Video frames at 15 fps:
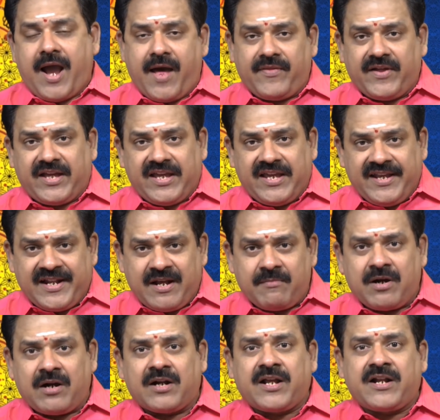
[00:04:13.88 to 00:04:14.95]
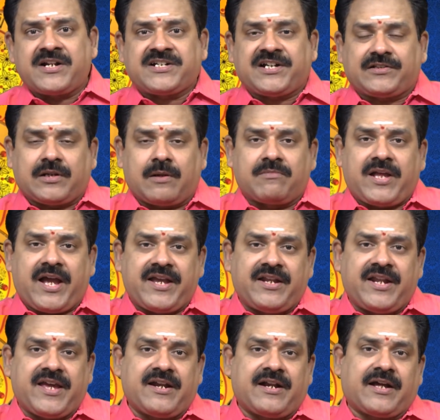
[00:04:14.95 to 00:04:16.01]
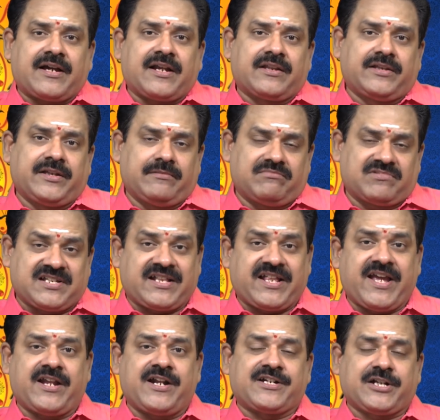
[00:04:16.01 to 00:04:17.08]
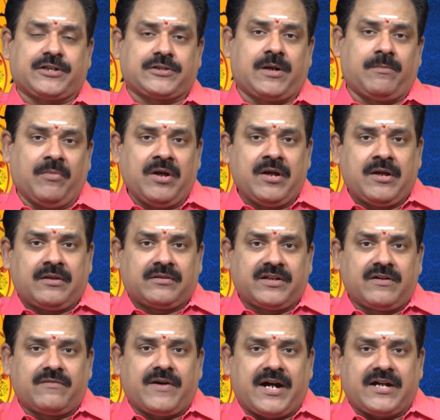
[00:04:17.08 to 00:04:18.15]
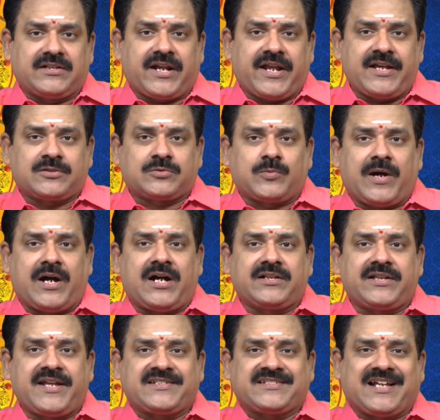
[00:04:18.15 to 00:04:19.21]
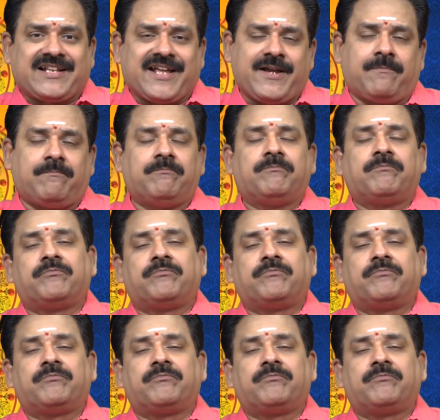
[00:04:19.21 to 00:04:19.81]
அதுக்கு இனமான நட்சத்திரம் தான் இன்னைக்கு நடக்கிறது சதய நட்சத்திரம் திருவாதிரை சுவாதி சதயம்